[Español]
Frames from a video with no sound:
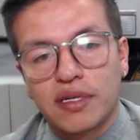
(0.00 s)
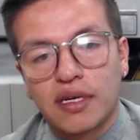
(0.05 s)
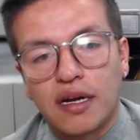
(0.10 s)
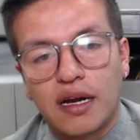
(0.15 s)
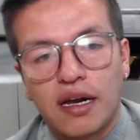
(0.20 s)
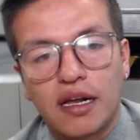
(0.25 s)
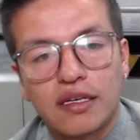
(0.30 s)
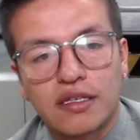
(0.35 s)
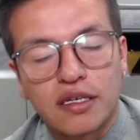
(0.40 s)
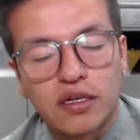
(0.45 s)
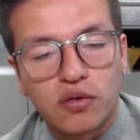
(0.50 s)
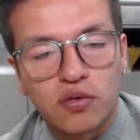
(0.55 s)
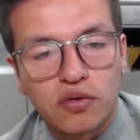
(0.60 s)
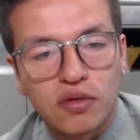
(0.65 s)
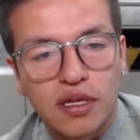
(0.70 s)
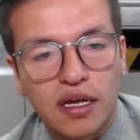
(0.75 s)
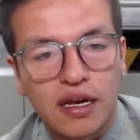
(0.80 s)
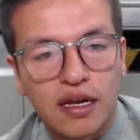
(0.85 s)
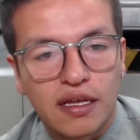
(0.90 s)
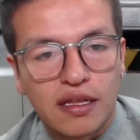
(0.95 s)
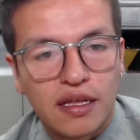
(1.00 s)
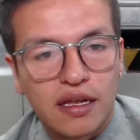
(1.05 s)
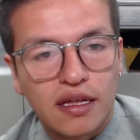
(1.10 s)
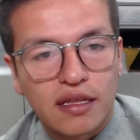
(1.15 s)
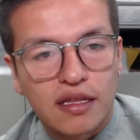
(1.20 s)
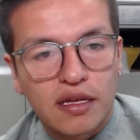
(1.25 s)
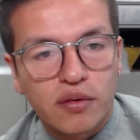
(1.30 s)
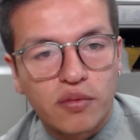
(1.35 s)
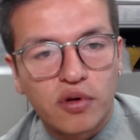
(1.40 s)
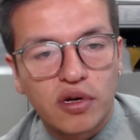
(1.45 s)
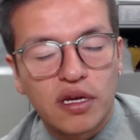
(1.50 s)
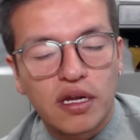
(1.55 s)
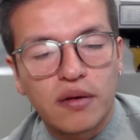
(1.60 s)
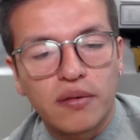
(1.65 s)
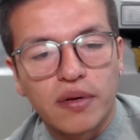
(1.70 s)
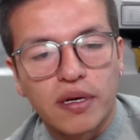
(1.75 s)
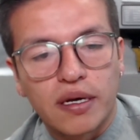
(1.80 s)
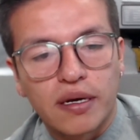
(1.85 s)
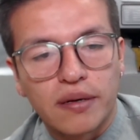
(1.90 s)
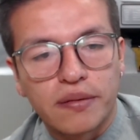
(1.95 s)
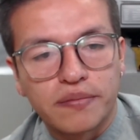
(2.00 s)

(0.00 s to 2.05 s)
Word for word: a la segunda ley de la termodinámica